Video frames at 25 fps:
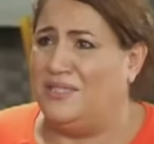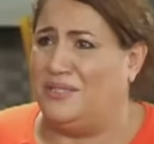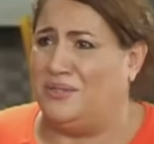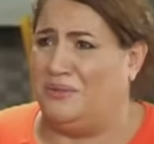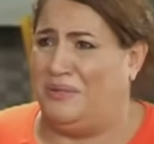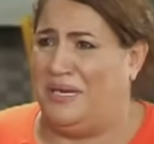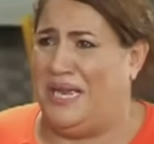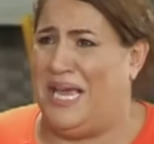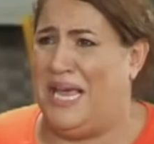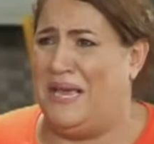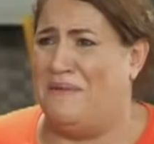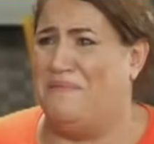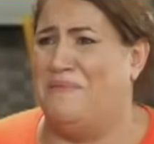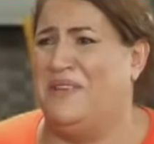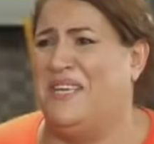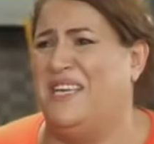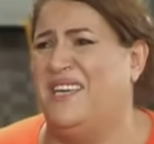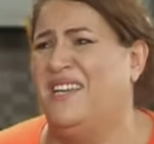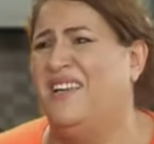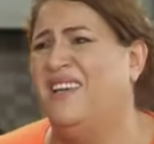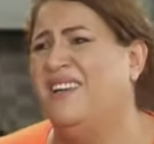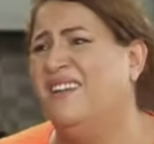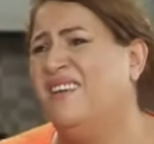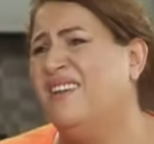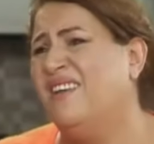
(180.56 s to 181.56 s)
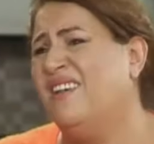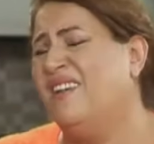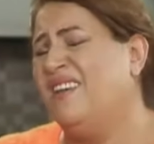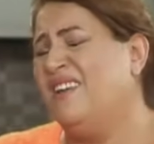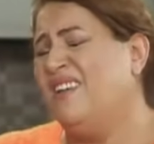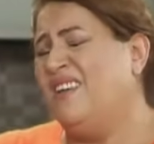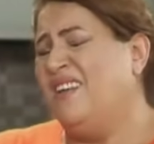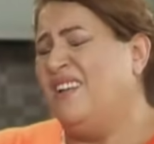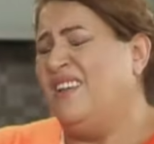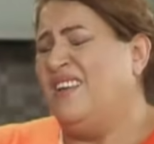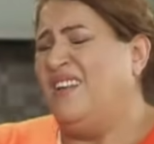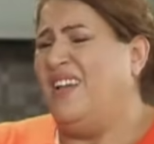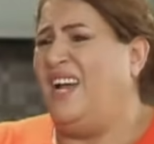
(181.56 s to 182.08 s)
توامي
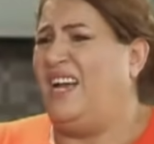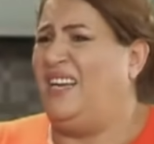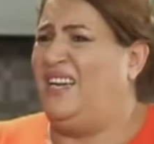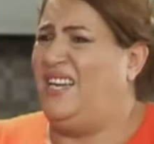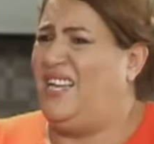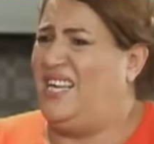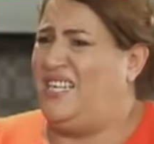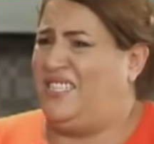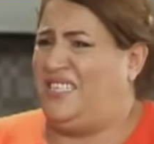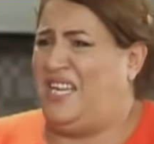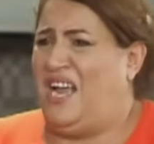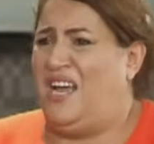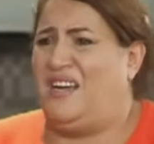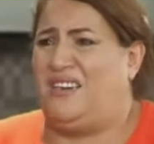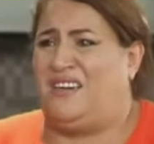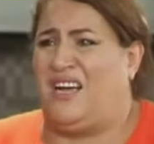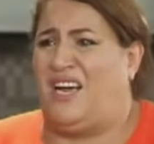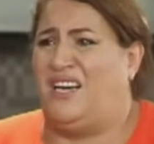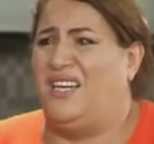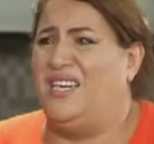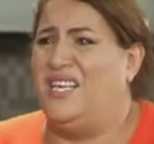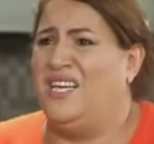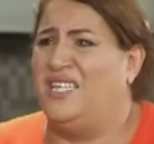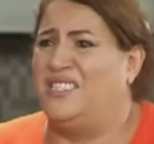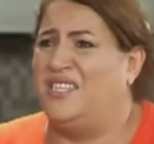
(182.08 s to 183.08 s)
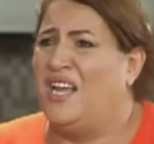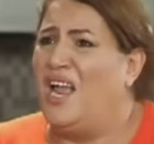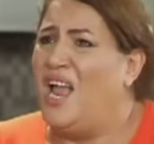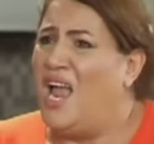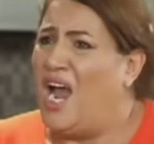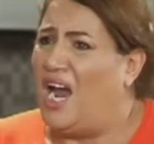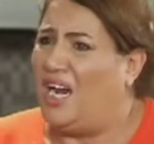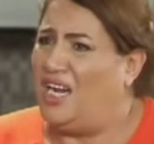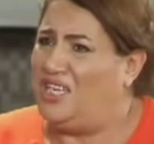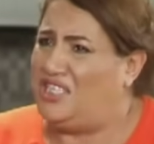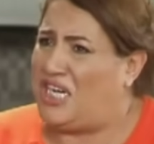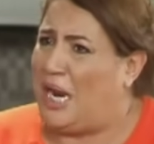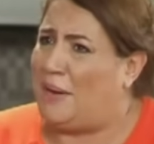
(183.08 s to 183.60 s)
علاش هكا علاش
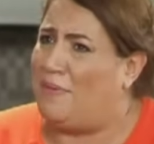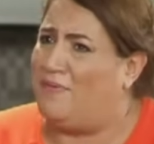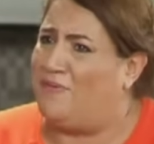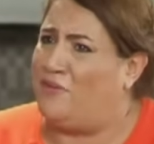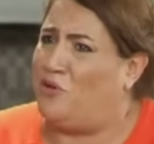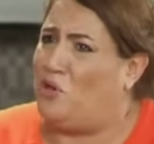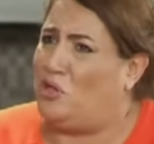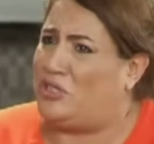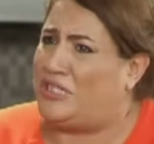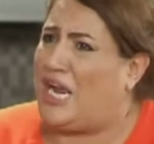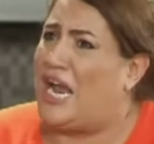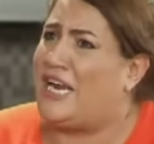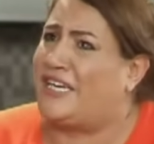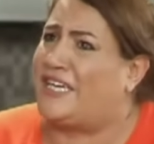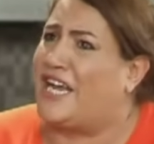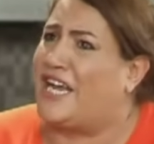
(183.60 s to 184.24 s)
علاش عم في روحك هكا